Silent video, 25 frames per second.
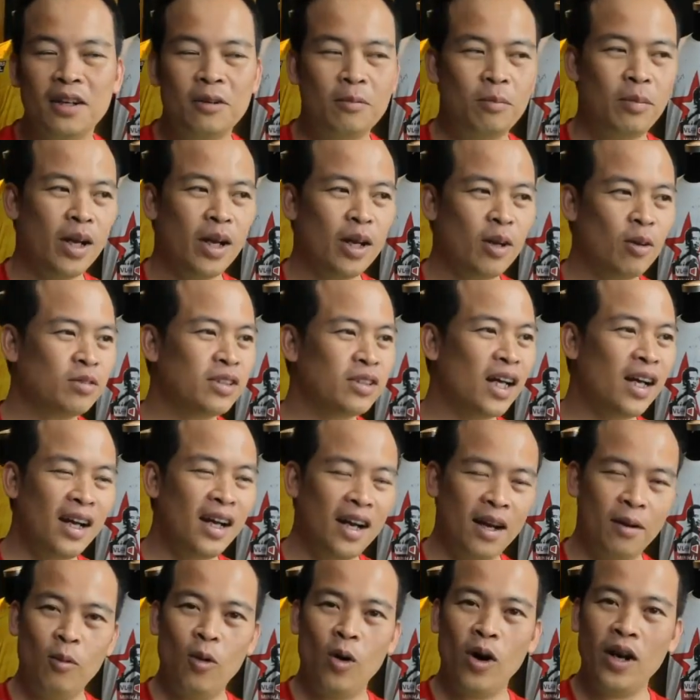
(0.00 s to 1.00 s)
mình cũng rất
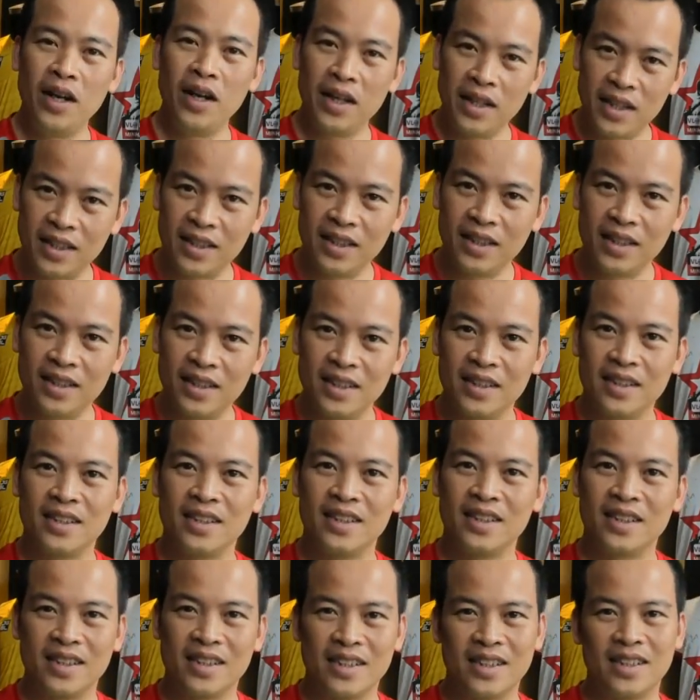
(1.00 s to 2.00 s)
là muốn đấy chứ
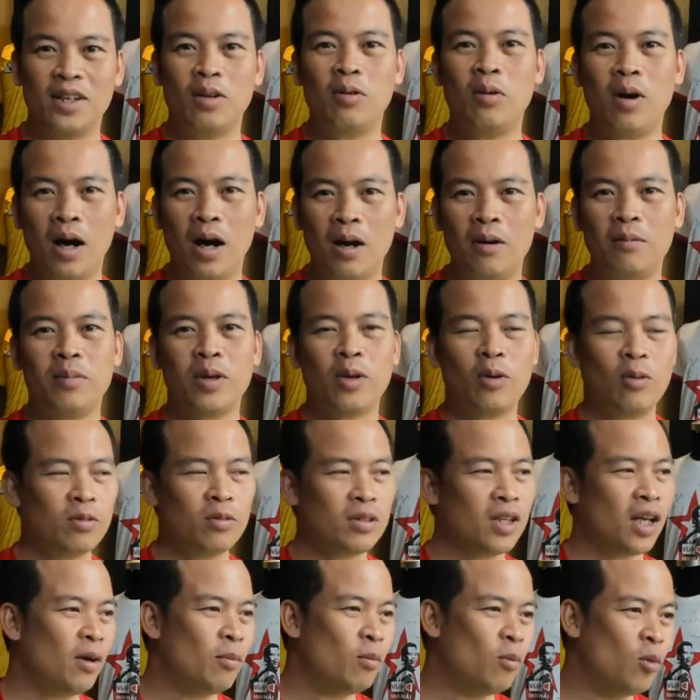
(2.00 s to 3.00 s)
đúng không mình cũng
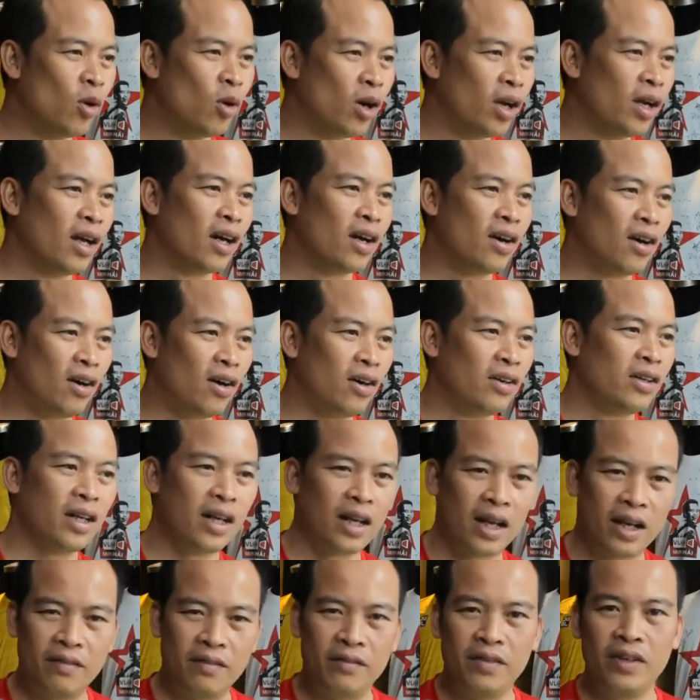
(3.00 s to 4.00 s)
rất là muốn là có những
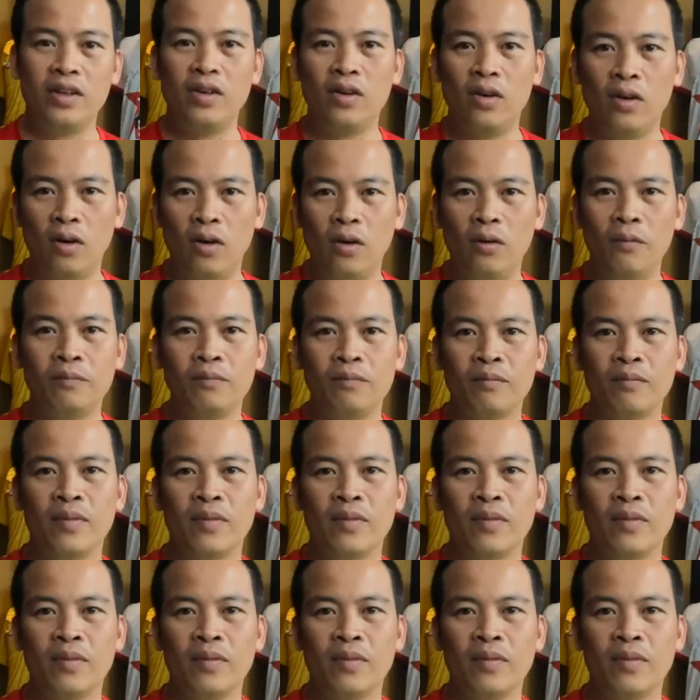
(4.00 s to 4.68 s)
cái video